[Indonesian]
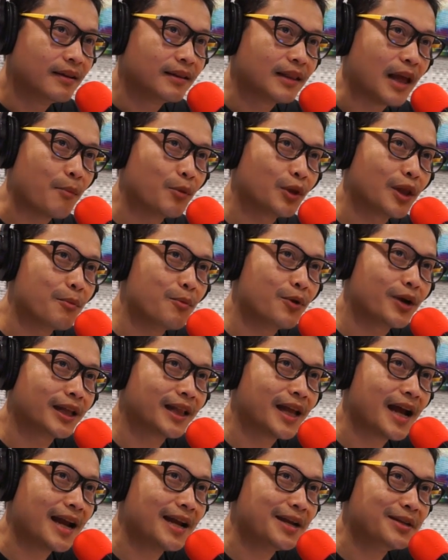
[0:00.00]
tamu-tamu
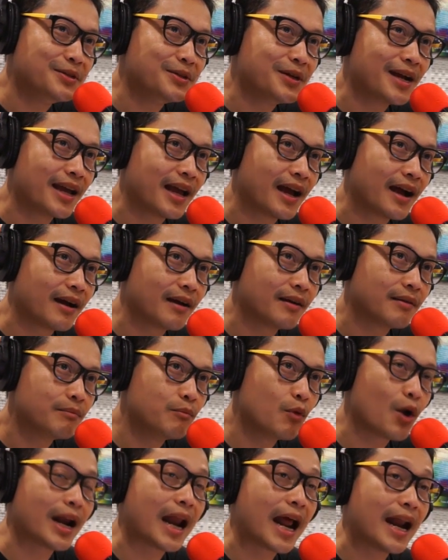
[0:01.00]
kita ada juga yang
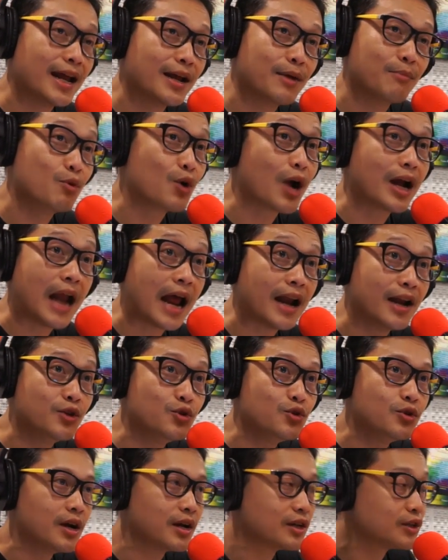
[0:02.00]
bukan ada bukan ada
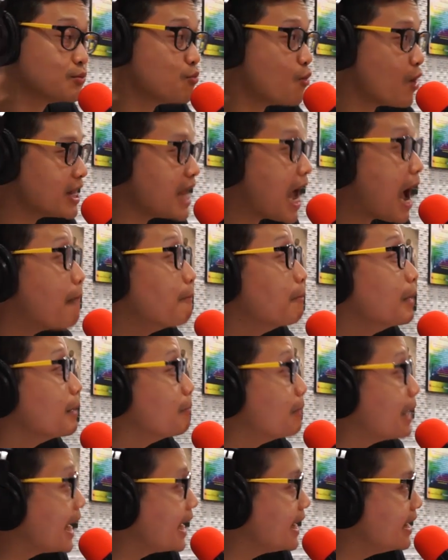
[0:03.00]
juga semuanya humble
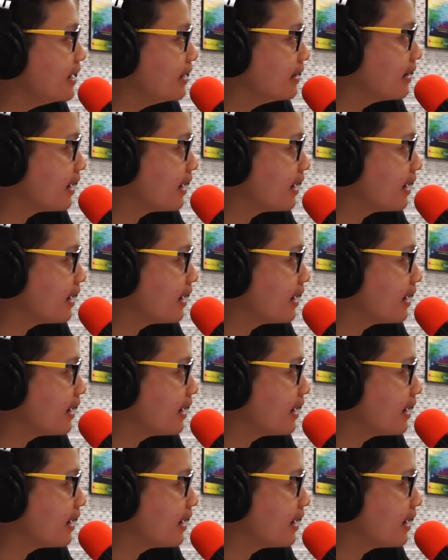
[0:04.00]
bragging